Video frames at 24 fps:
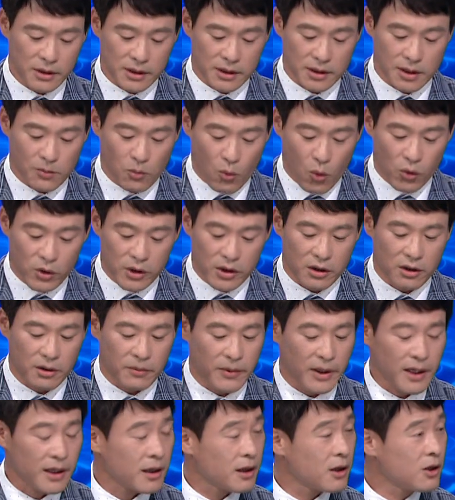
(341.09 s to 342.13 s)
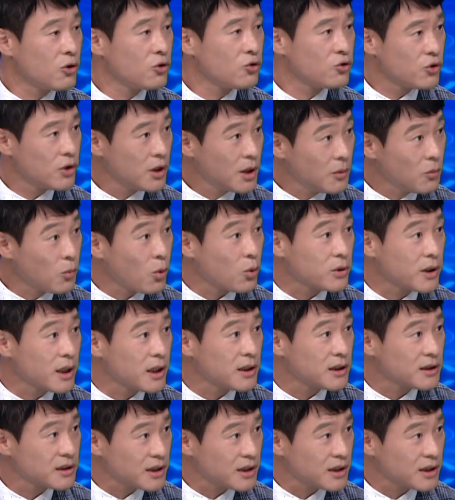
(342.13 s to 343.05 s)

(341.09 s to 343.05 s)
그모 기업의 수익 모델